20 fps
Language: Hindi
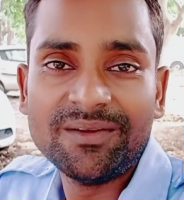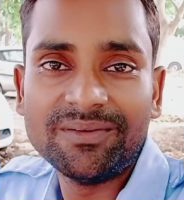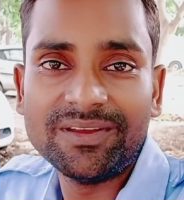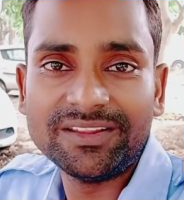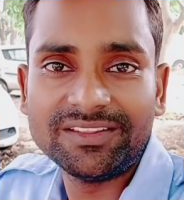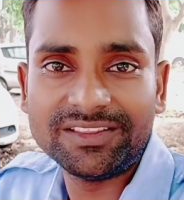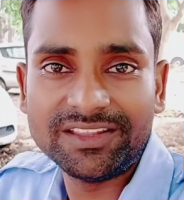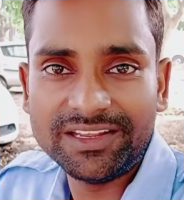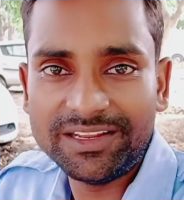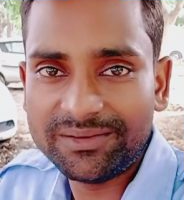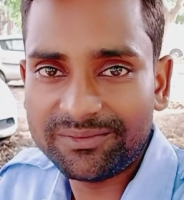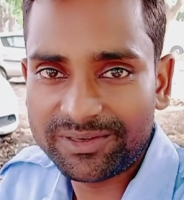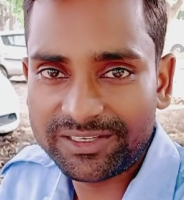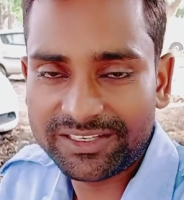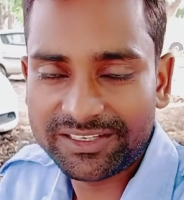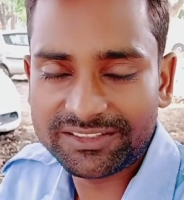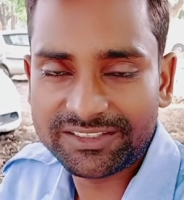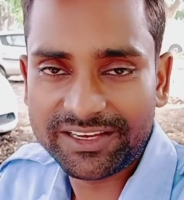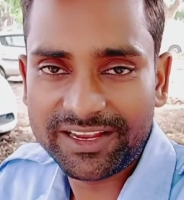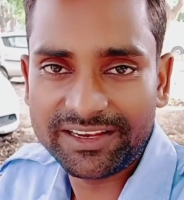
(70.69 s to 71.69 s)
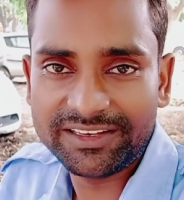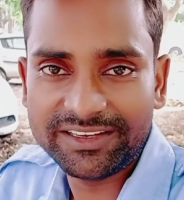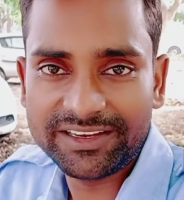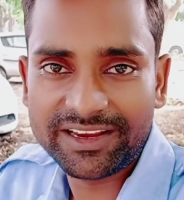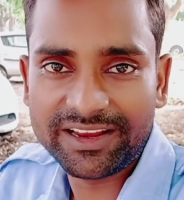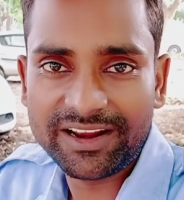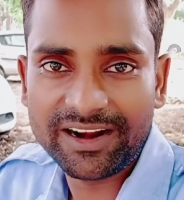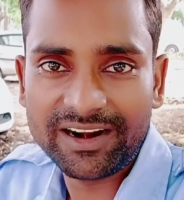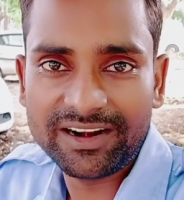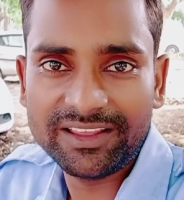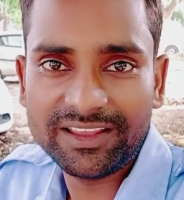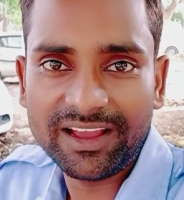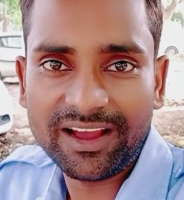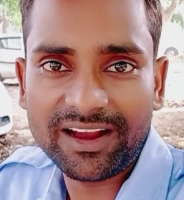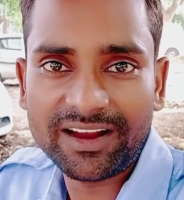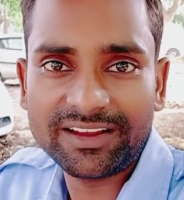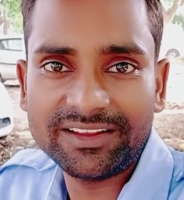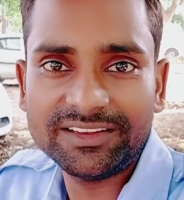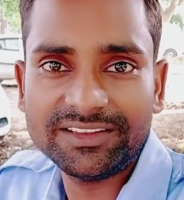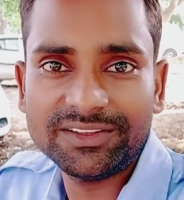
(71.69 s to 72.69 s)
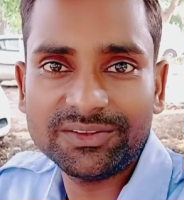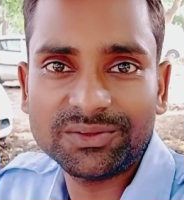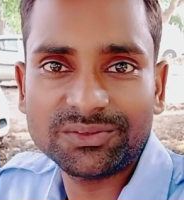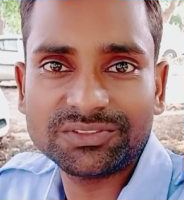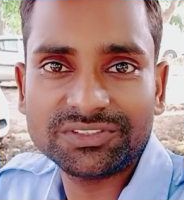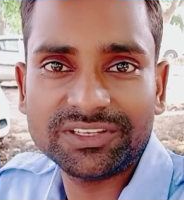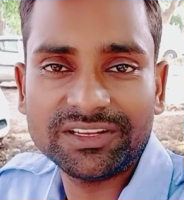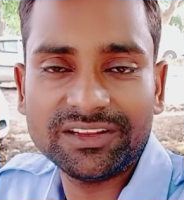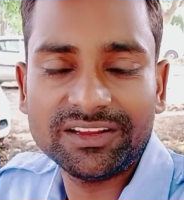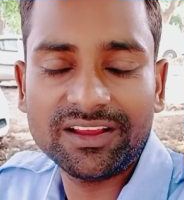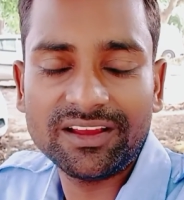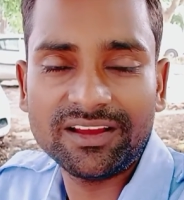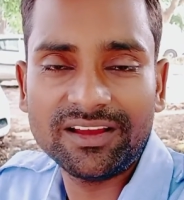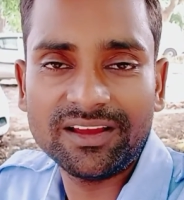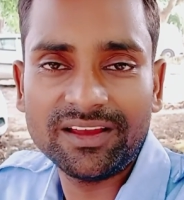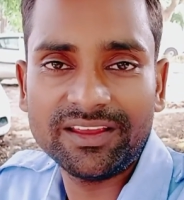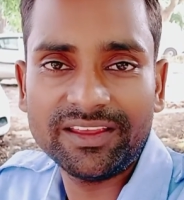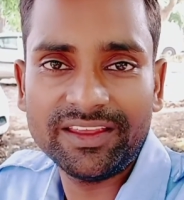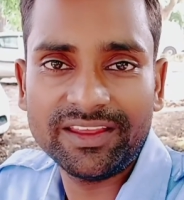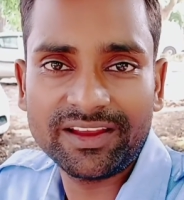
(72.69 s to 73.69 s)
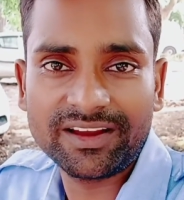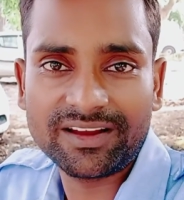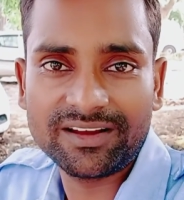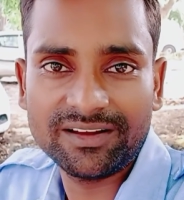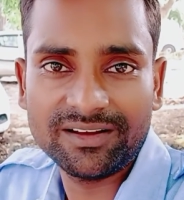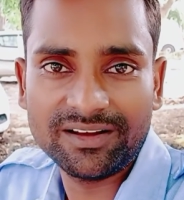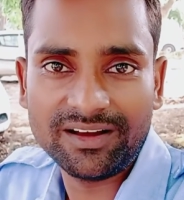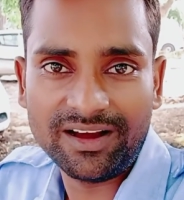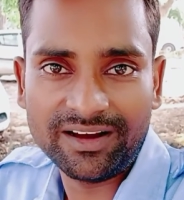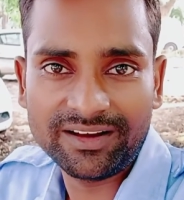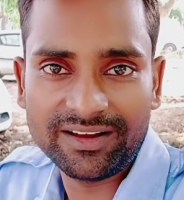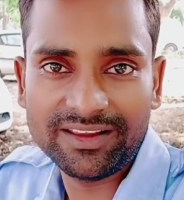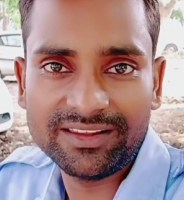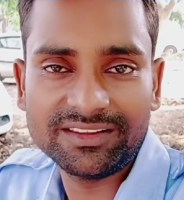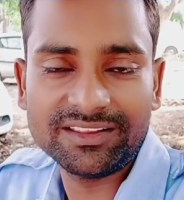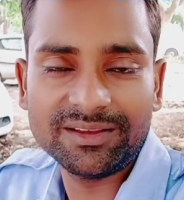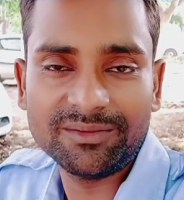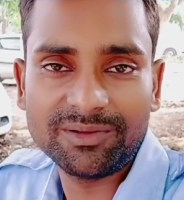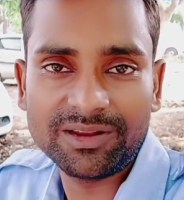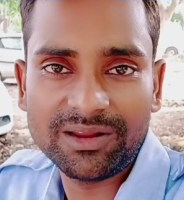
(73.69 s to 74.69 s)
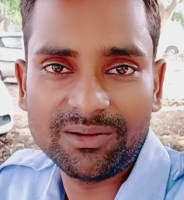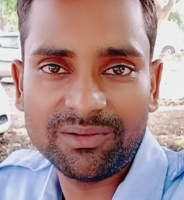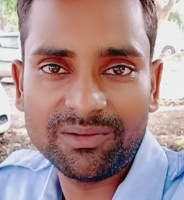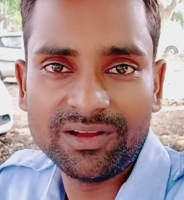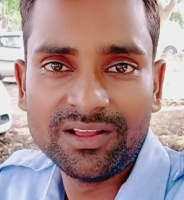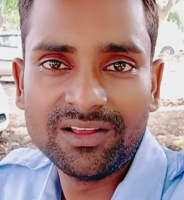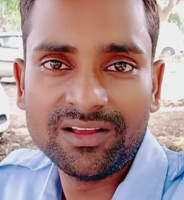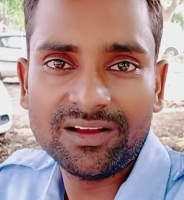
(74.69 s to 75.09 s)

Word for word: फिर तीन बजे सीएनजी की गाड़ी आ गई थी तो एक अंकल थे मतलब